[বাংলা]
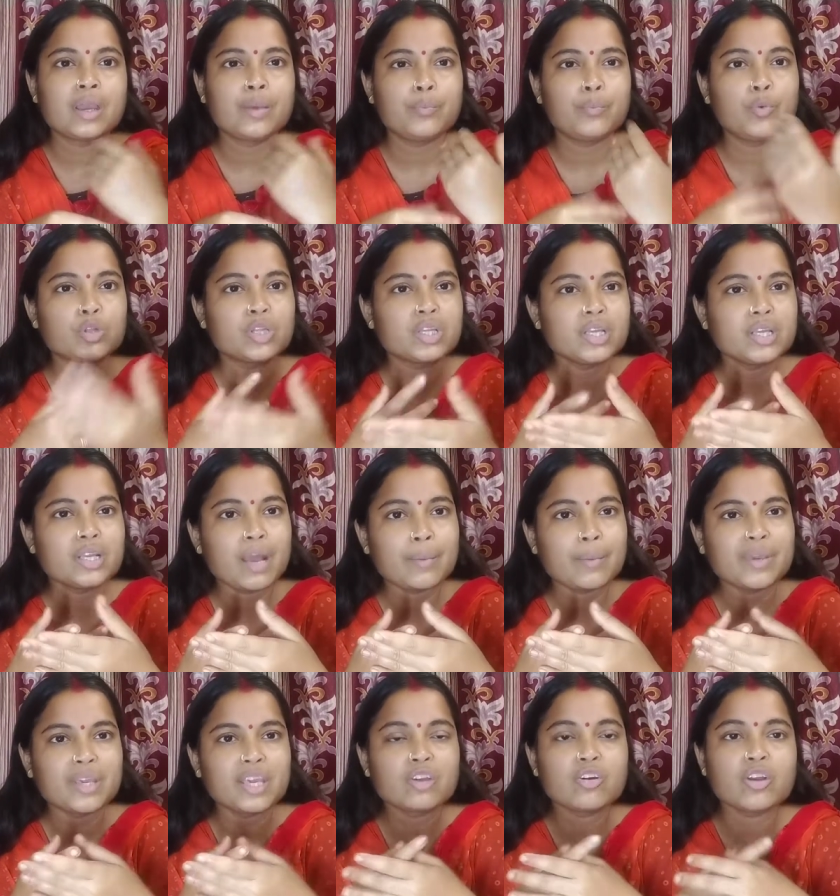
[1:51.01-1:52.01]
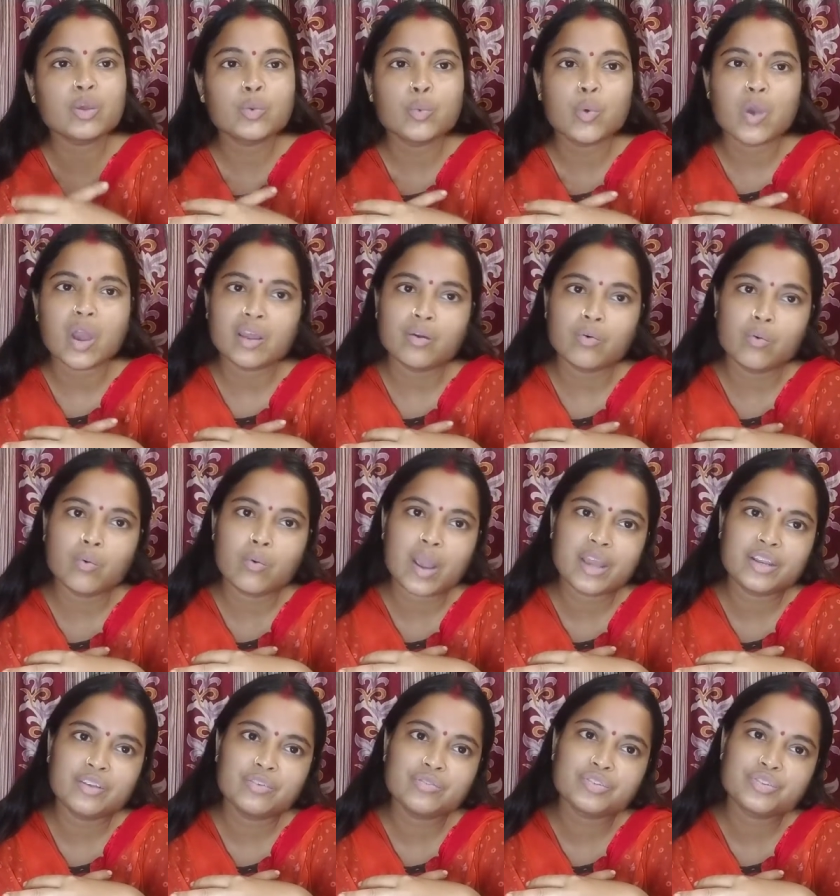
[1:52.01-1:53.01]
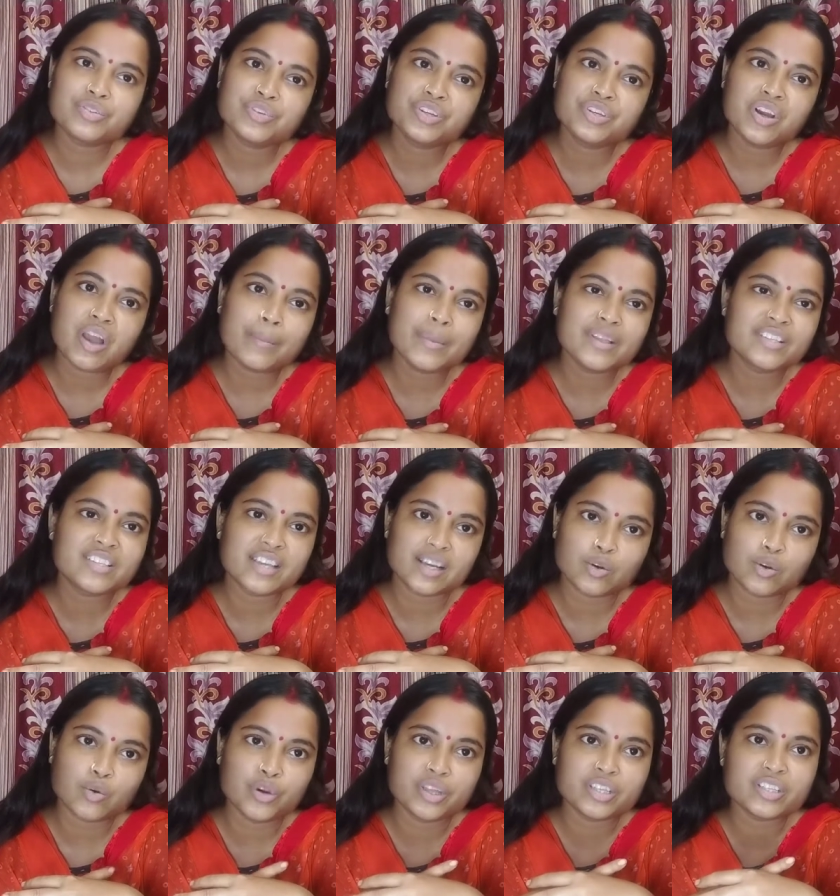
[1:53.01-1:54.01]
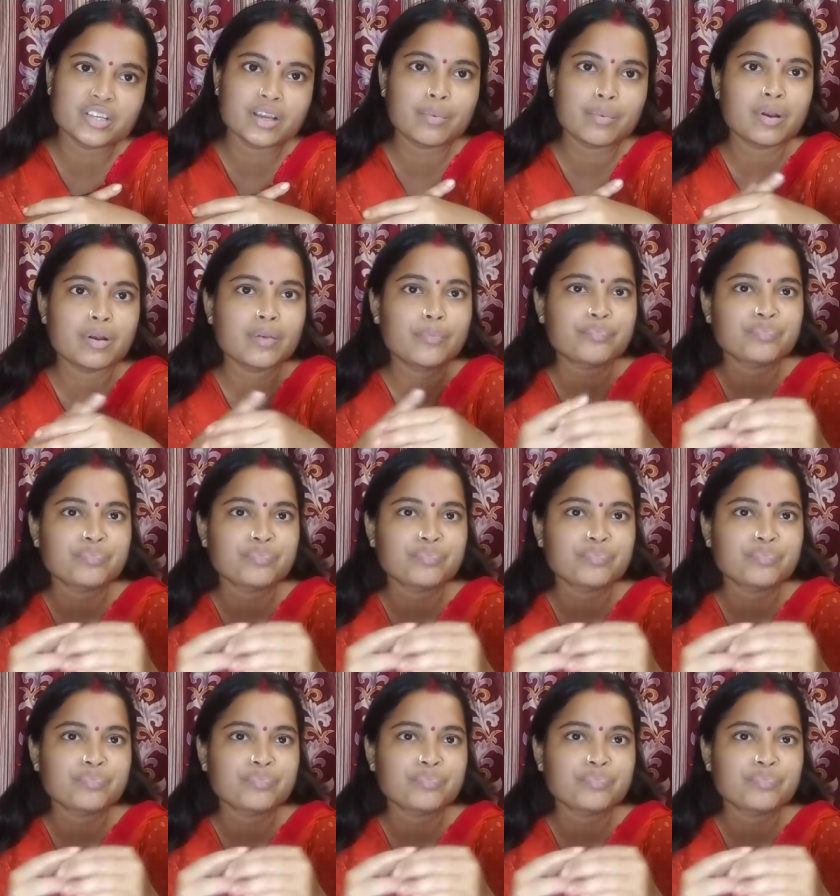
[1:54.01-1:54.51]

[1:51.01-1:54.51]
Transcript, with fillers: প্রতিদিন আমি কি করি ওয়াইটিও স্টুডিও আমি চেক করি যে আমার